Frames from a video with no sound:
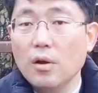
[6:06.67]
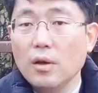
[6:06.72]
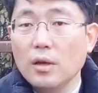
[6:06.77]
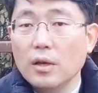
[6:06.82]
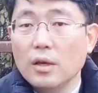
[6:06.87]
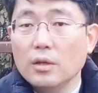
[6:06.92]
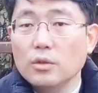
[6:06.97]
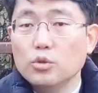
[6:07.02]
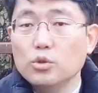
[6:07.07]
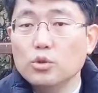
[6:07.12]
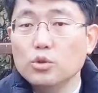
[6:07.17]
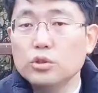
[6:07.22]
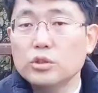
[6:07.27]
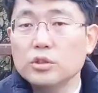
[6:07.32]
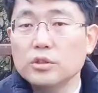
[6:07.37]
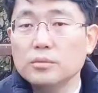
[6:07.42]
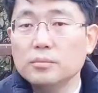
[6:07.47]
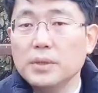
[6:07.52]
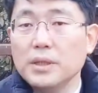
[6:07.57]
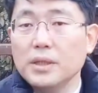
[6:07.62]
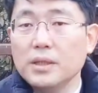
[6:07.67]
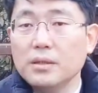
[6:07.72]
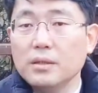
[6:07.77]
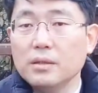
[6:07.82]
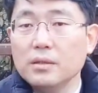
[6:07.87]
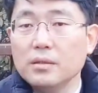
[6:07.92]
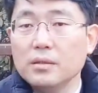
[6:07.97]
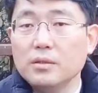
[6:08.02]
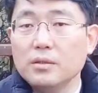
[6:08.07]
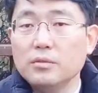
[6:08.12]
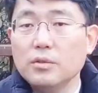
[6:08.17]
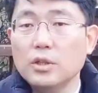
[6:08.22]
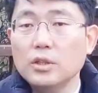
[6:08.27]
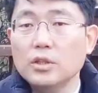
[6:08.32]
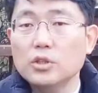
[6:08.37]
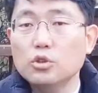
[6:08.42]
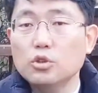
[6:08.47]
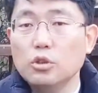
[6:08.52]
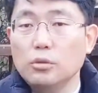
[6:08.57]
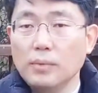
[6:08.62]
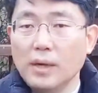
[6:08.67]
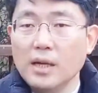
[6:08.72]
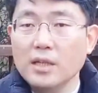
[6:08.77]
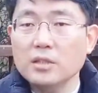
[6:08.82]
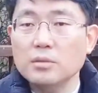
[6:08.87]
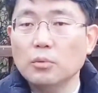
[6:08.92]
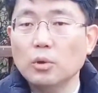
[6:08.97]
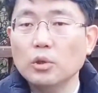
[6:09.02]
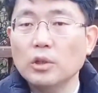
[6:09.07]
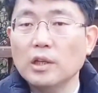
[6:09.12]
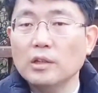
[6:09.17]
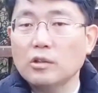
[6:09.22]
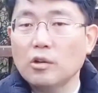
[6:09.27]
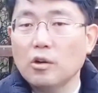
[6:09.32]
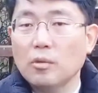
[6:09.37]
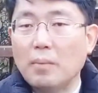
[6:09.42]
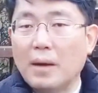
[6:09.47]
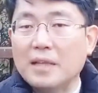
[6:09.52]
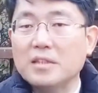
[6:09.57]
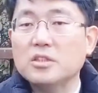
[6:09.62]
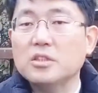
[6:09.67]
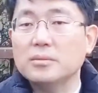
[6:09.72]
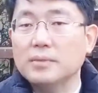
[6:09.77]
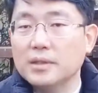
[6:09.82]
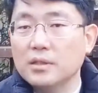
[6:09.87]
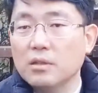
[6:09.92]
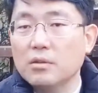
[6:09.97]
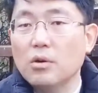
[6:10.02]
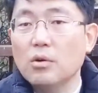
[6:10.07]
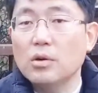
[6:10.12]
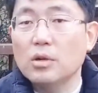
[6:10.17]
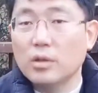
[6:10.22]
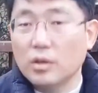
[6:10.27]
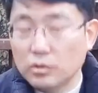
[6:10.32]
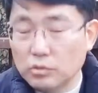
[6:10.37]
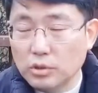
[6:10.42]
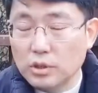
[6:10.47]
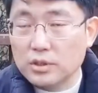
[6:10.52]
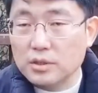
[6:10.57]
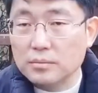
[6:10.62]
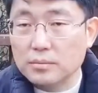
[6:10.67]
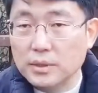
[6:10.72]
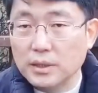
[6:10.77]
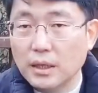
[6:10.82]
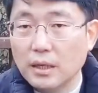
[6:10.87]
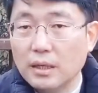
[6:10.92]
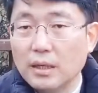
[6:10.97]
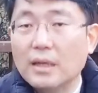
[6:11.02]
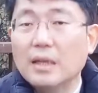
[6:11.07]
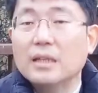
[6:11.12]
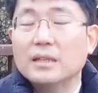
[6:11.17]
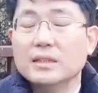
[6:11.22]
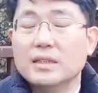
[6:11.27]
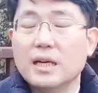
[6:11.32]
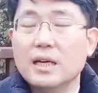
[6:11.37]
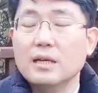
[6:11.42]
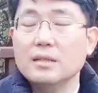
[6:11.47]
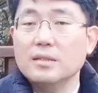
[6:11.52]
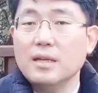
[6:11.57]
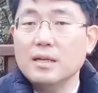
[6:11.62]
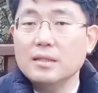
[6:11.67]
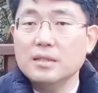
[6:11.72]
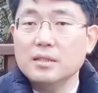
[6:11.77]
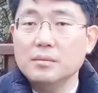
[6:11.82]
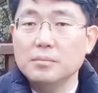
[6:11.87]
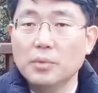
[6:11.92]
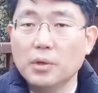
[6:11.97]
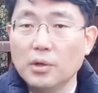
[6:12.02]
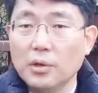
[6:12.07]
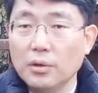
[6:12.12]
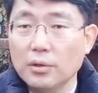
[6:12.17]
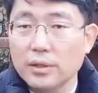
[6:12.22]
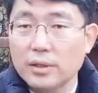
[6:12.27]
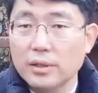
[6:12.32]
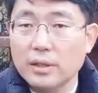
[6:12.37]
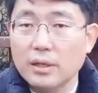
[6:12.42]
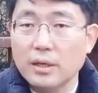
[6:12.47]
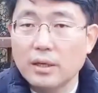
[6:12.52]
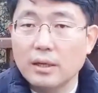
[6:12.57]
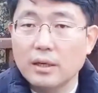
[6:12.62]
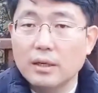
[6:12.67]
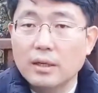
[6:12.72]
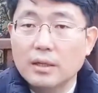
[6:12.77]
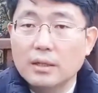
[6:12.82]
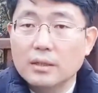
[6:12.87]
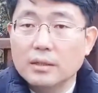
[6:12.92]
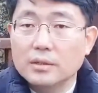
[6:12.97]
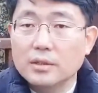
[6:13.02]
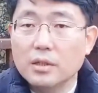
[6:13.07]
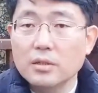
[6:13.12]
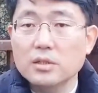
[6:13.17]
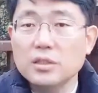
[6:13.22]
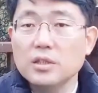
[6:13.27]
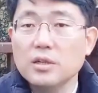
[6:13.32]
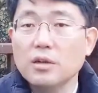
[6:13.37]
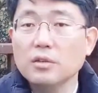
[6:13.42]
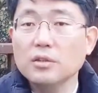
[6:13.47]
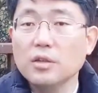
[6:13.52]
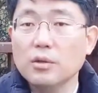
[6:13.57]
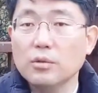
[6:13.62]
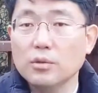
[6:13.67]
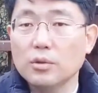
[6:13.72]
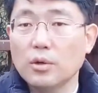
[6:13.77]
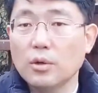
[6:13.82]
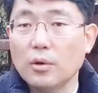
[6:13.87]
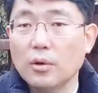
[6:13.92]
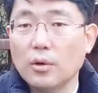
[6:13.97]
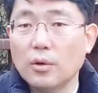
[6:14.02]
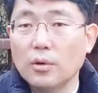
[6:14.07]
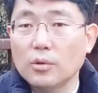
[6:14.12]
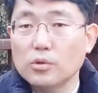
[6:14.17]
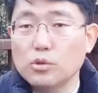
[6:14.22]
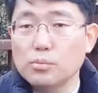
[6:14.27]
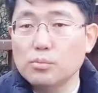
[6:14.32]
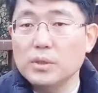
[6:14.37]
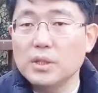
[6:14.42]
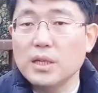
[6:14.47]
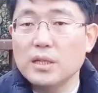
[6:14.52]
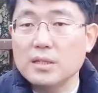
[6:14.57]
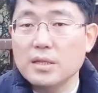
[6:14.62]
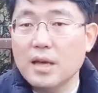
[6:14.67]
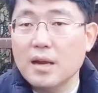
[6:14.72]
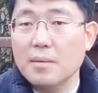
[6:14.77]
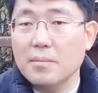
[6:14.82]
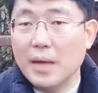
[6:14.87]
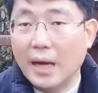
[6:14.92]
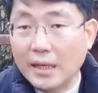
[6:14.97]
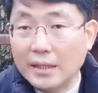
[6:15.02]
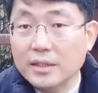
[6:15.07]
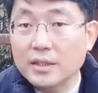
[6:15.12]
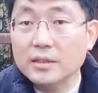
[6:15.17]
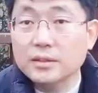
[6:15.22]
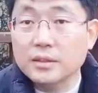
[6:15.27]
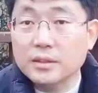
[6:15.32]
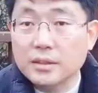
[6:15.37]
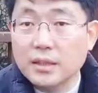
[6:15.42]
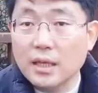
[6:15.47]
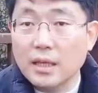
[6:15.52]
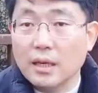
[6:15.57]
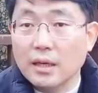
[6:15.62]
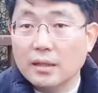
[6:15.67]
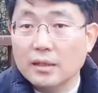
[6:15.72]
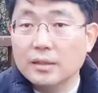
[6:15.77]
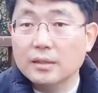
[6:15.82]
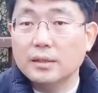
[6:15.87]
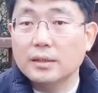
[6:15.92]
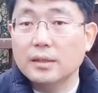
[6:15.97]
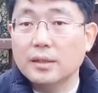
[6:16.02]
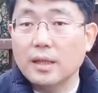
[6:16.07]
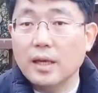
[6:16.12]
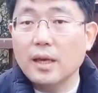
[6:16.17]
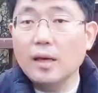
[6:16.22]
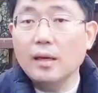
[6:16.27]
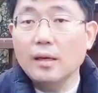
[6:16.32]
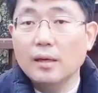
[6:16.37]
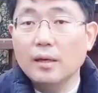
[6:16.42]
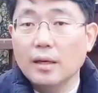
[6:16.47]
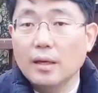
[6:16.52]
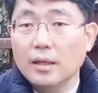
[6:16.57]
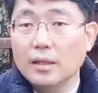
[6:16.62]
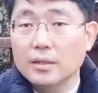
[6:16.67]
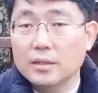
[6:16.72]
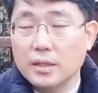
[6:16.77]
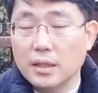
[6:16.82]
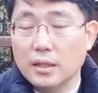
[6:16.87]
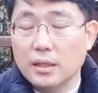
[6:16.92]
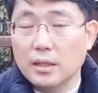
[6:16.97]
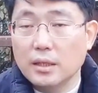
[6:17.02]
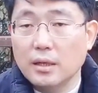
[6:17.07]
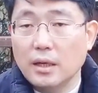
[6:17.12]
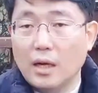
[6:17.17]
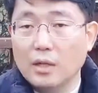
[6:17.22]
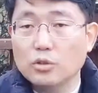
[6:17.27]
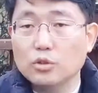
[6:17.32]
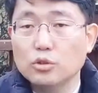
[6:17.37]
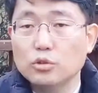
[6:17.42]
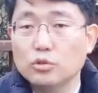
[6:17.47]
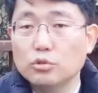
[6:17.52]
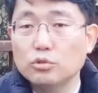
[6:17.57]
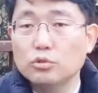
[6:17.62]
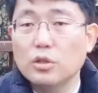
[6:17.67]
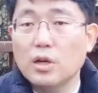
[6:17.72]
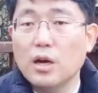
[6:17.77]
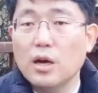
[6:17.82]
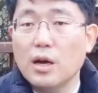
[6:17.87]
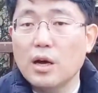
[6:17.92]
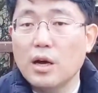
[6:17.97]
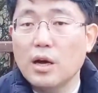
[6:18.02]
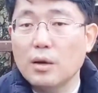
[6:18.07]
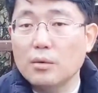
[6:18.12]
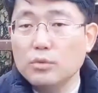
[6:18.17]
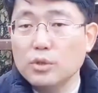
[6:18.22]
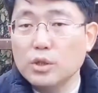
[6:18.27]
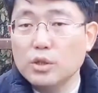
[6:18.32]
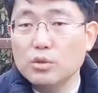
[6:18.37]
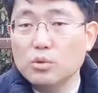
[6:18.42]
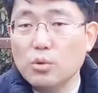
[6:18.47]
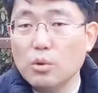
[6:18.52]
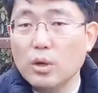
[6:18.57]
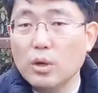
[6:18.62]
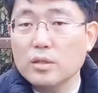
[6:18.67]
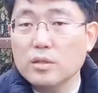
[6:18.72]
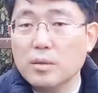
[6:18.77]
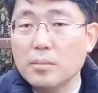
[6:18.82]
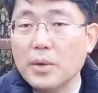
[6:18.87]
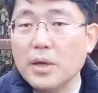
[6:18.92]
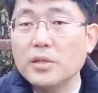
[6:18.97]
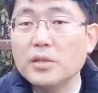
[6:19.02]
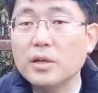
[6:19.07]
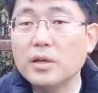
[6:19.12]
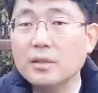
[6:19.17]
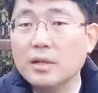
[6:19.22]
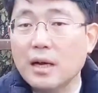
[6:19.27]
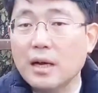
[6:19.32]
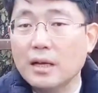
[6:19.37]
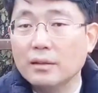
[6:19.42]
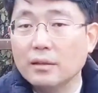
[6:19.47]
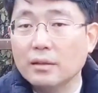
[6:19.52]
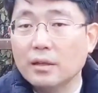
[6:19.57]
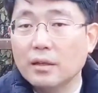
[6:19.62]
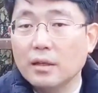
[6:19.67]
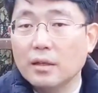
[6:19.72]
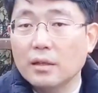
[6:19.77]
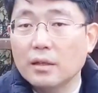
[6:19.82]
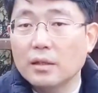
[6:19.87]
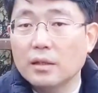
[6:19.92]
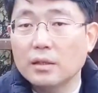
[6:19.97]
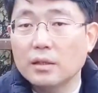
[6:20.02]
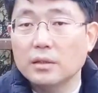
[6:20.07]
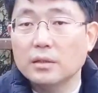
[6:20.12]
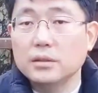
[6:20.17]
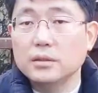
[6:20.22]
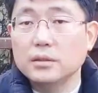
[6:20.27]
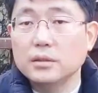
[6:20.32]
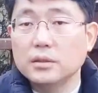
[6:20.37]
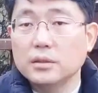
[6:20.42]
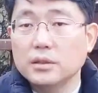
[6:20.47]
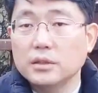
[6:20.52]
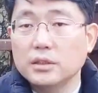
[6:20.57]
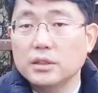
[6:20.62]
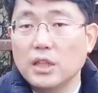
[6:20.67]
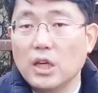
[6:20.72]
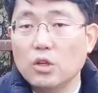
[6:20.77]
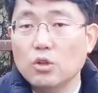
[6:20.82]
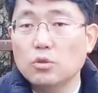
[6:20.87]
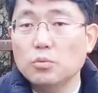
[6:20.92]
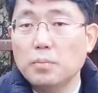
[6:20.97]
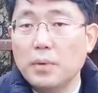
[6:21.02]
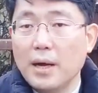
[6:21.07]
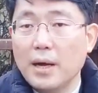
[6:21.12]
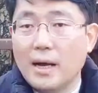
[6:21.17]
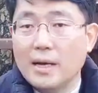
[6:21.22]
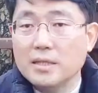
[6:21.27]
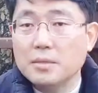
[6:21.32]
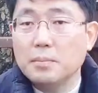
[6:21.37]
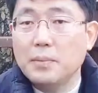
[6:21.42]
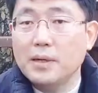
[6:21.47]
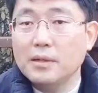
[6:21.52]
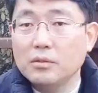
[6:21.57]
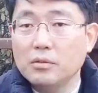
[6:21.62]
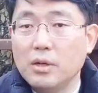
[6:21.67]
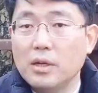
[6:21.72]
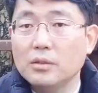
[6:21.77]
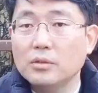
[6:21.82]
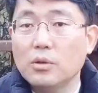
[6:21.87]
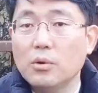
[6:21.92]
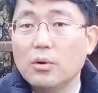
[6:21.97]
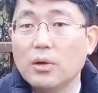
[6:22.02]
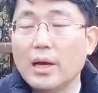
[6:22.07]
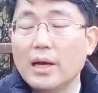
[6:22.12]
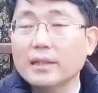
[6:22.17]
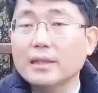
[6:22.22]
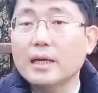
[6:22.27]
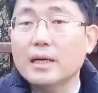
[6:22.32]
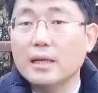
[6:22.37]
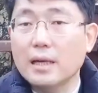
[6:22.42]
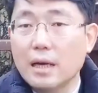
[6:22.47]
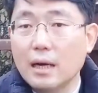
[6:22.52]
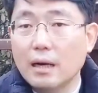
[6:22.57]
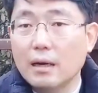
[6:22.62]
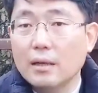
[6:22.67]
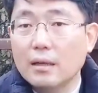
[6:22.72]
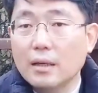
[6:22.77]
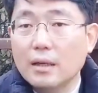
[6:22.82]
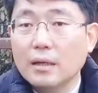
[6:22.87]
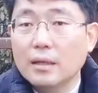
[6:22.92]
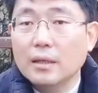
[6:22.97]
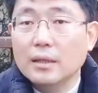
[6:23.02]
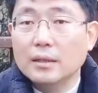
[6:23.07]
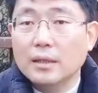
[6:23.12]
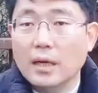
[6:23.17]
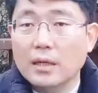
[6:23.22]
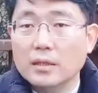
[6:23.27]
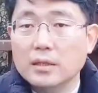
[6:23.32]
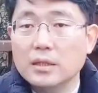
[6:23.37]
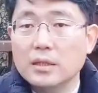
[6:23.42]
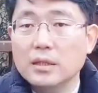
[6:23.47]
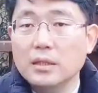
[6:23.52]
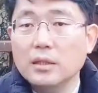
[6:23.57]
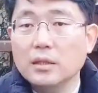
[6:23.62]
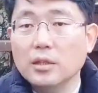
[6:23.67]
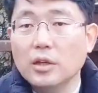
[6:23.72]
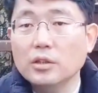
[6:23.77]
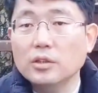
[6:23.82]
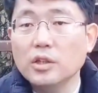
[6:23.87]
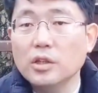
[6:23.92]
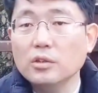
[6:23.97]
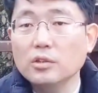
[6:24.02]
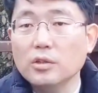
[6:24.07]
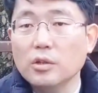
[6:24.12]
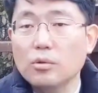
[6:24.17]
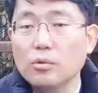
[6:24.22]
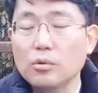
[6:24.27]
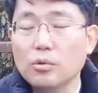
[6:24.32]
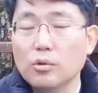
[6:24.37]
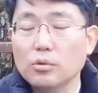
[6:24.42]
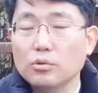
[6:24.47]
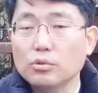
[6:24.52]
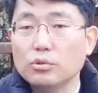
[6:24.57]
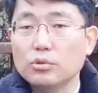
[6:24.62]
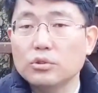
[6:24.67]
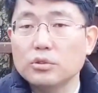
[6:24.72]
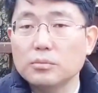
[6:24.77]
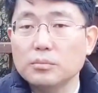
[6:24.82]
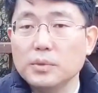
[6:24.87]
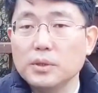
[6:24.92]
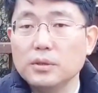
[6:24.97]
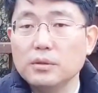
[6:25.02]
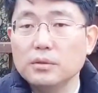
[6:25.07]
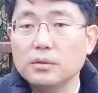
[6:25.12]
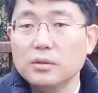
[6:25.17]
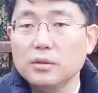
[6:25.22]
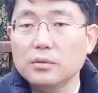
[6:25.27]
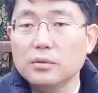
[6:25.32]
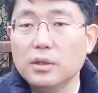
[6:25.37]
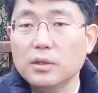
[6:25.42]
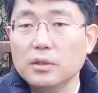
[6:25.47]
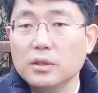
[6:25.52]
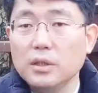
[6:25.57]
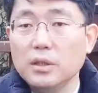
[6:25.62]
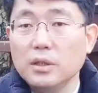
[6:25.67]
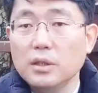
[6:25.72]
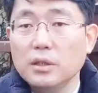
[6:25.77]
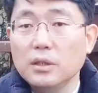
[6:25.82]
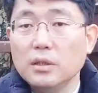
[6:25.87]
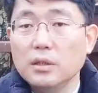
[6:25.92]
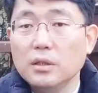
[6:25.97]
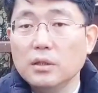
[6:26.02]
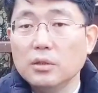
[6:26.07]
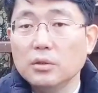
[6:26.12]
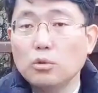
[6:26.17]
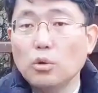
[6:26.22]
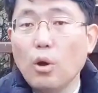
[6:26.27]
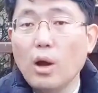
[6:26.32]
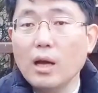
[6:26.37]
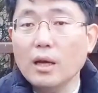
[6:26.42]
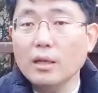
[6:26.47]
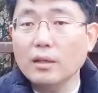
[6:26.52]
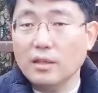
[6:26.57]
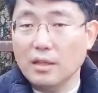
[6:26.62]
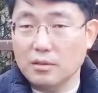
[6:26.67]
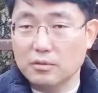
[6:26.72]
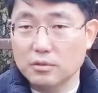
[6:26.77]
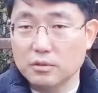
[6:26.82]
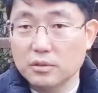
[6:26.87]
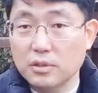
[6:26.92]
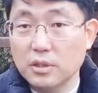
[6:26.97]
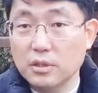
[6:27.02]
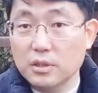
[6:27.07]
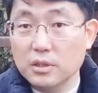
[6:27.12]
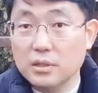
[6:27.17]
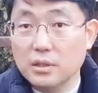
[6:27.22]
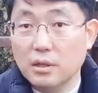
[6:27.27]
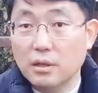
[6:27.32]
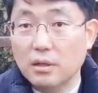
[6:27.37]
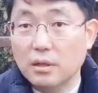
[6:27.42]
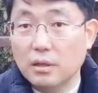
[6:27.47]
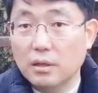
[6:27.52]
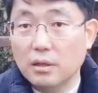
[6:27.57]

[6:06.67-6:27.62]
예. 유승민 의원이 출마하지 못하도록 반쯤의 성공을 거두었습니다. 아. 제가 사실 뭐 이렇게 정치 영역으로 준비된 사람이 아니었는데 그때 이제 아주 국가 위기 속에서 몇 년간 그 자유우파 아스팔트 활동을 하다가 당시 결정적으로 유승민 의원이 또 하겠다고 거기서